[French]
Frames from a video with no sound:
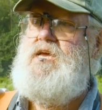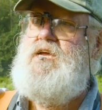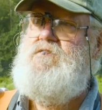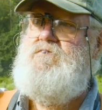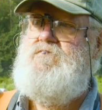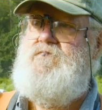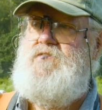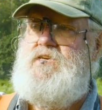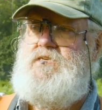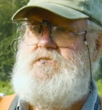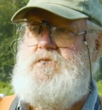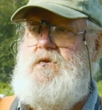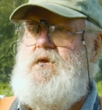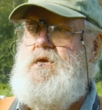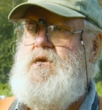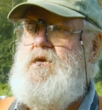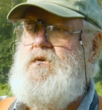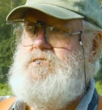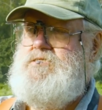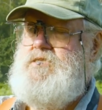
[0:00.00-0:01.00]
élevés,
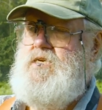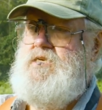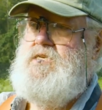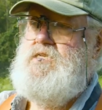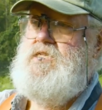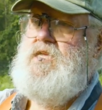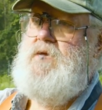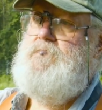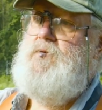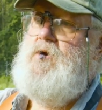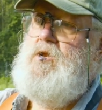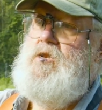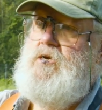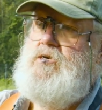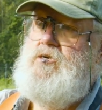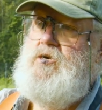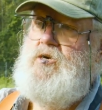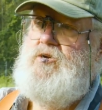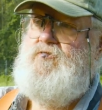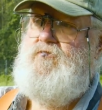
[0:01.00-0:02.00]
ce qui n'est pas le
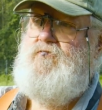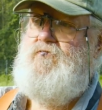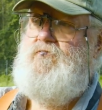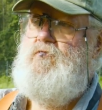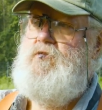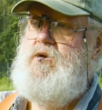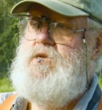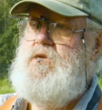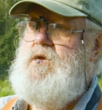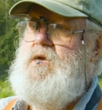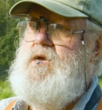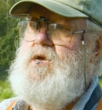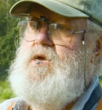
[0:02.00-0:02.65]
cas du foin,